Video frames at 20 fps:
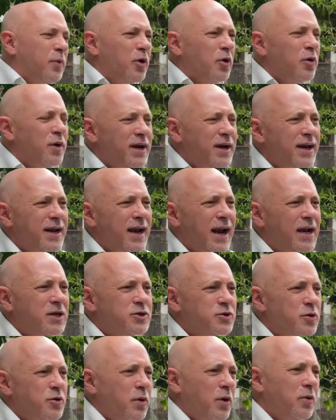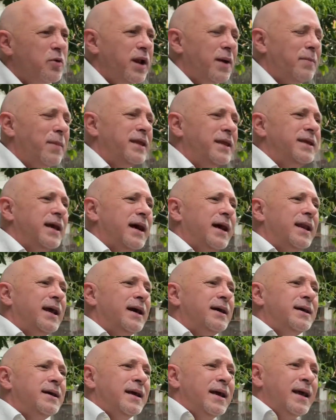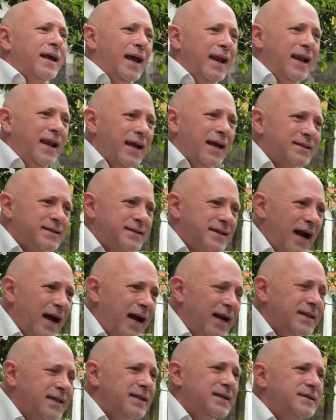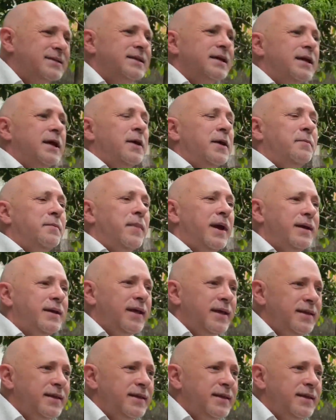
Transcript: Por lo general eso lo hago en la mañana. En las tardes me